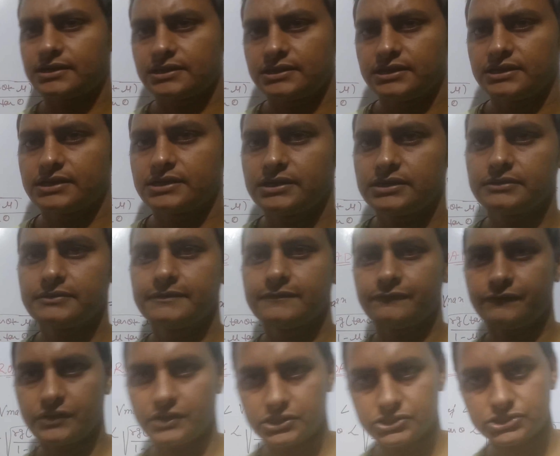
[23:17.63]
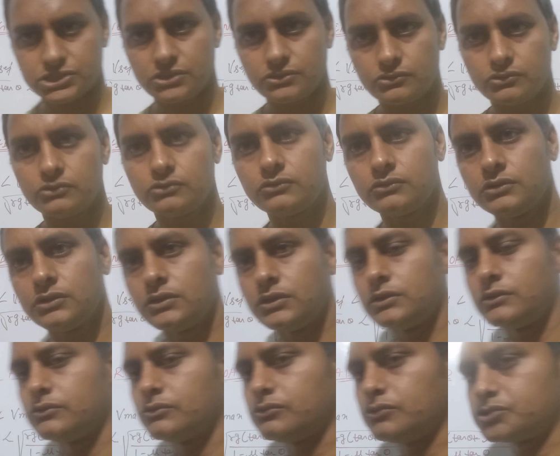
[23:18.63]
कर देंगे फ्रिक्शन को
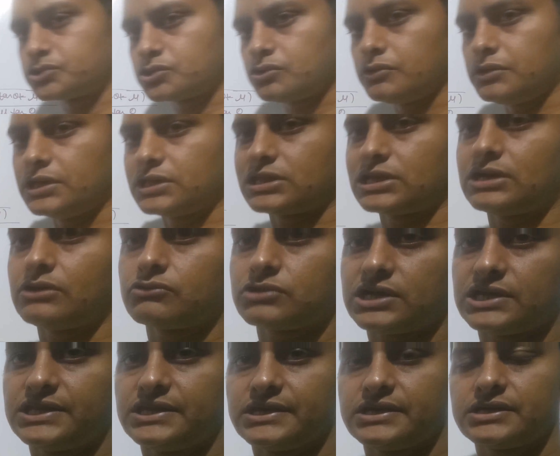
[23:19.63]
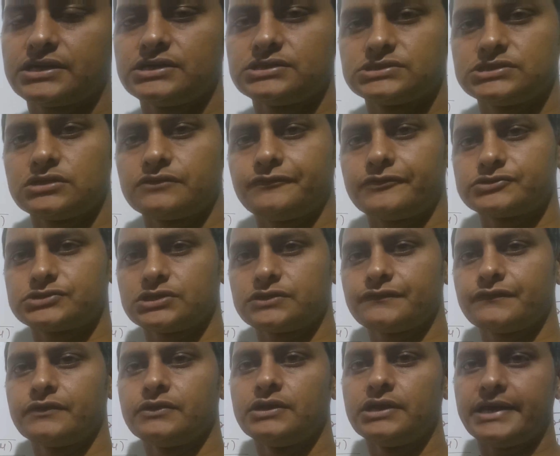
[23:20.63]
उसको इतना उठा देंगे कि सिर्फ और
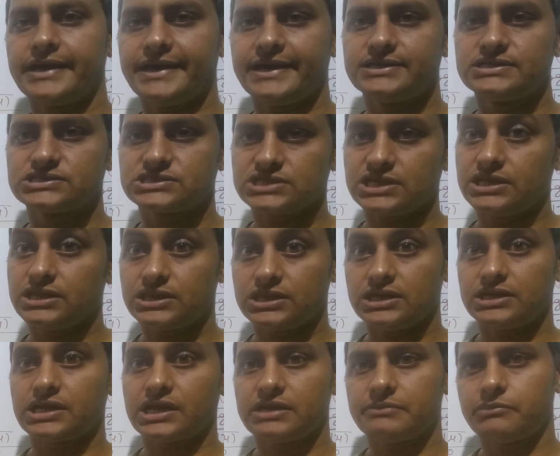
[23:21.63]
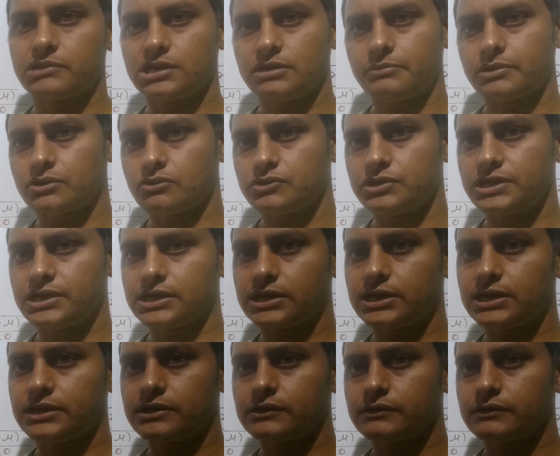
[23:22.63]
सिर्फ एन साइन थीटा ही बराबर हो जाएगा